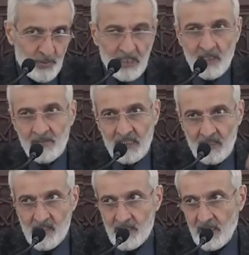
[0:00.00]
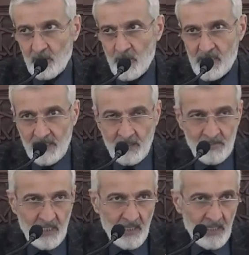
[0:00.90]
Peygamber aleyhissalatü
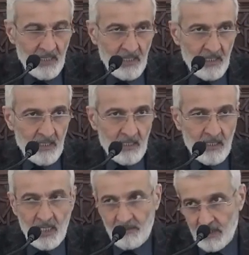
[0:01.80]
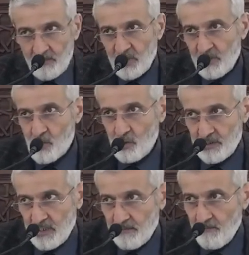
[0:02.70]
vesselamla evlenmiştir
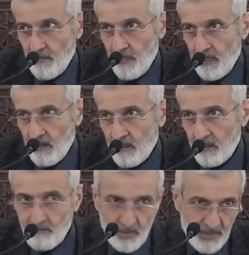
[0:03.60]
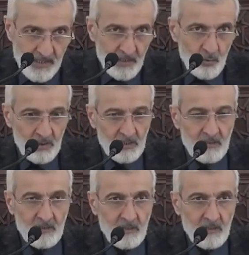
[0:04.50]
sonra. Babası Yahudi.